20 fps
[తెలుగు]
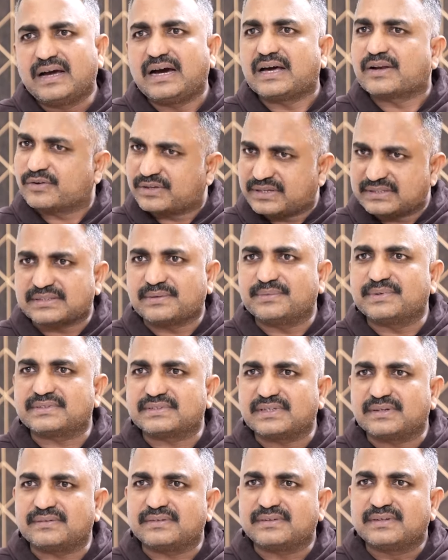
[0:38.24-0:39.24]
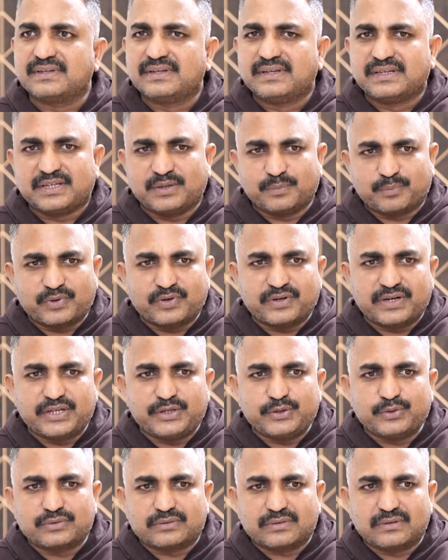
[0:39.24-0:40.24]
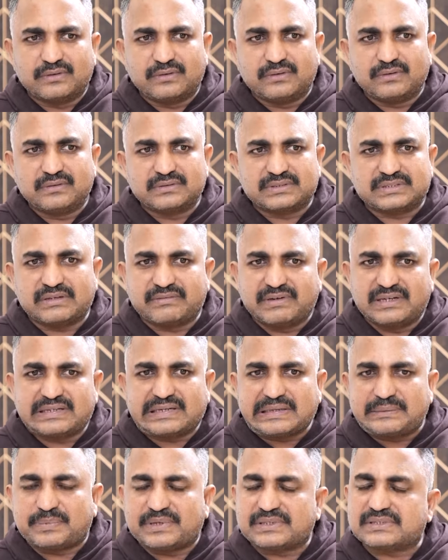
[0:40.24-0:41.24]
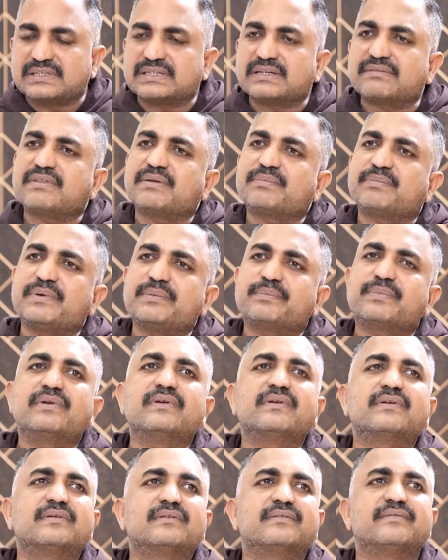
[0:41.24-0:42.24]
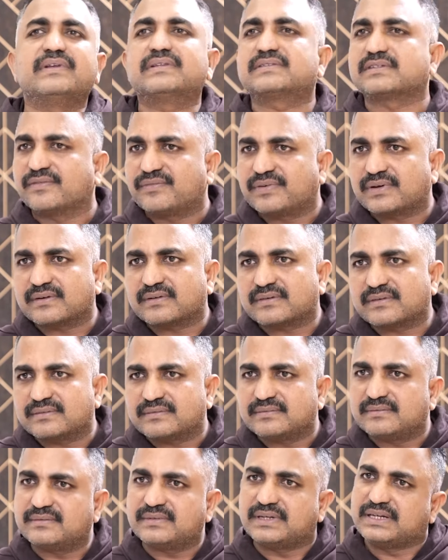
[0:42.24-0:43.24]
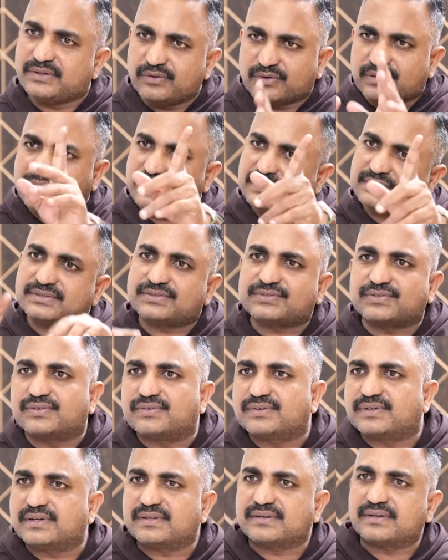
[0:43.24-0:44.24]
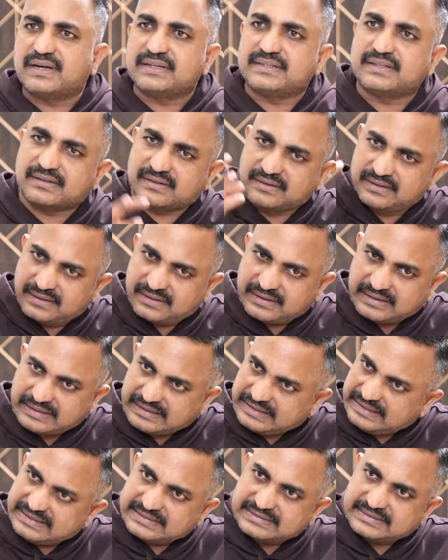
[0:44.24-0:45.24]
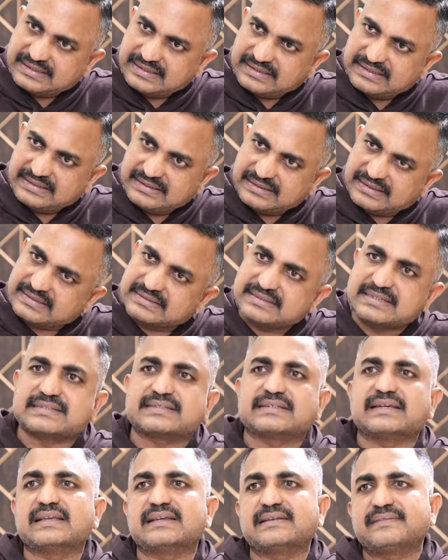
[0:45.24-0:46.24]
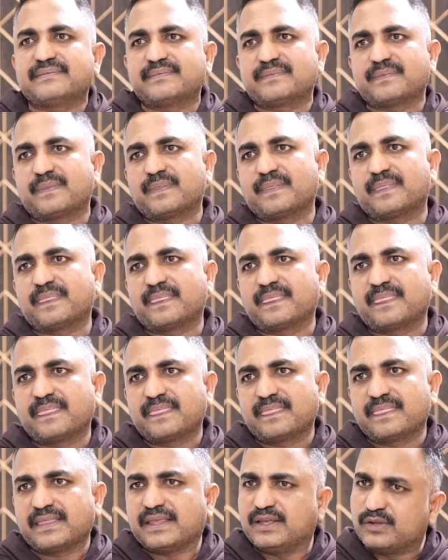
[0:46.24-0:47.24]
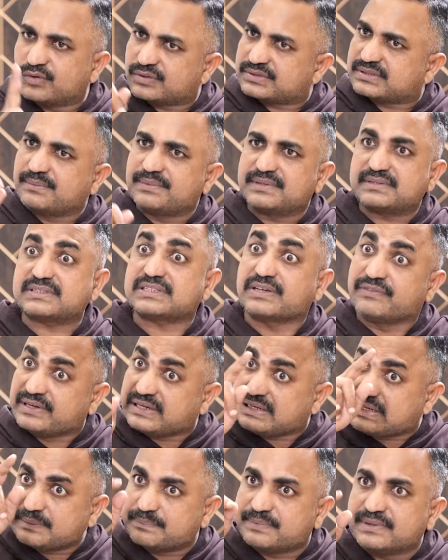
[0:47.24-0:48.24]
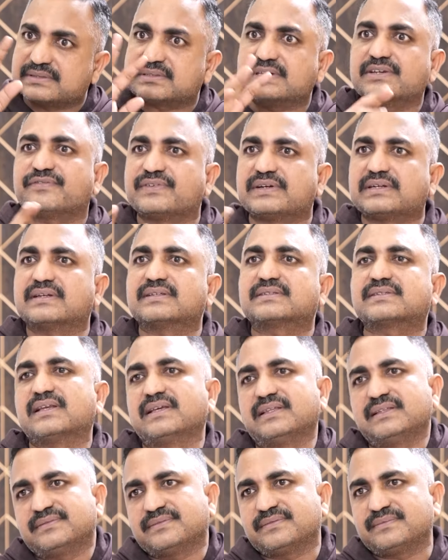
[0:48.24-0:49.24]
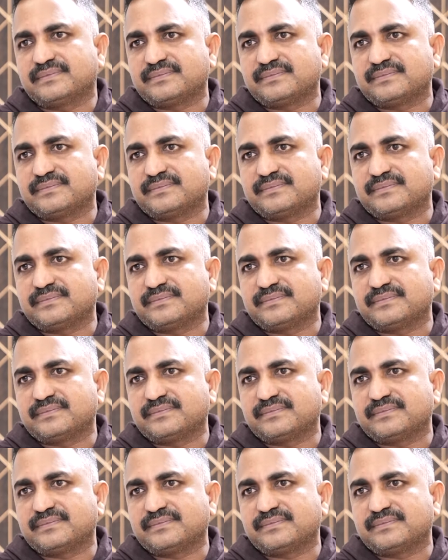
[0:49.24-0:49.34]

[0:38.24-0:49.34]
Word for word: ఆరోగ్య సమస్యలు ఇప్పుడున్న యూత్లో సెవెంటీ పర్సెంట్ ఆఫ్ ద పీపుల్ విల్ సఫర్ ఎనీ ఒక డిసీజ్తో ఉన్నారు ఐదర్ లేడీస్ కానీ అర్జెంట్స్ కానీ ఏదో ఒక సమస్య సెవెంటీ పర్సెంట్ ఫిట్నెస్ లేదు